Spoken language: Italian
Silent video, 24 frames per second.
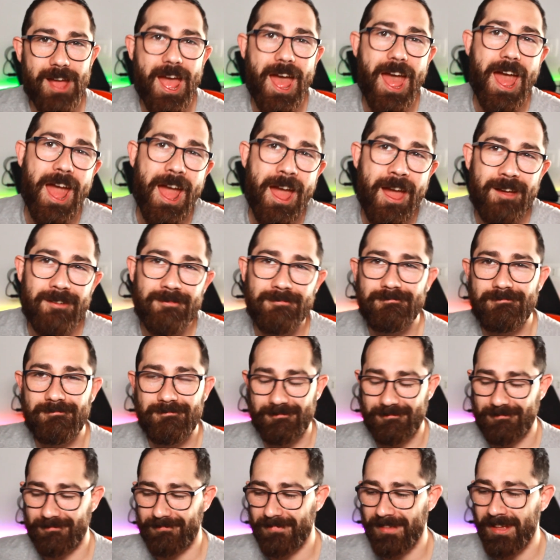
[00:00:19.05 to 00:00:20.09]
Eh...
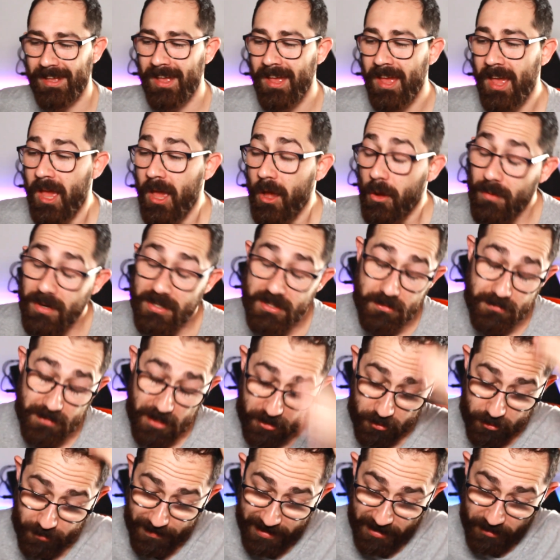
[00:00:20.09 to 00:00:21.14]
Questo è un
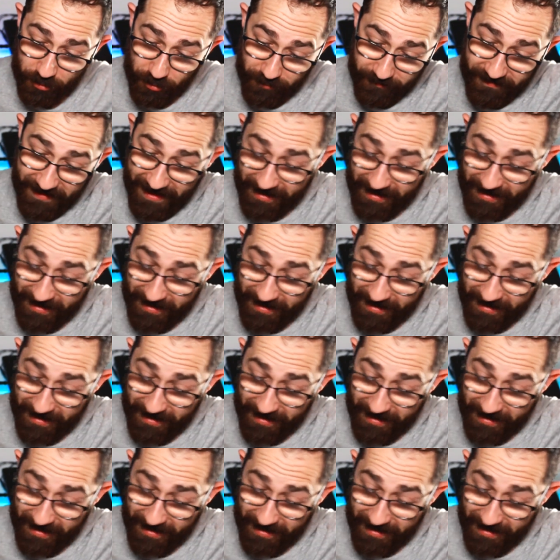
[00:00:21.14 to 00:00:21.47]
argomento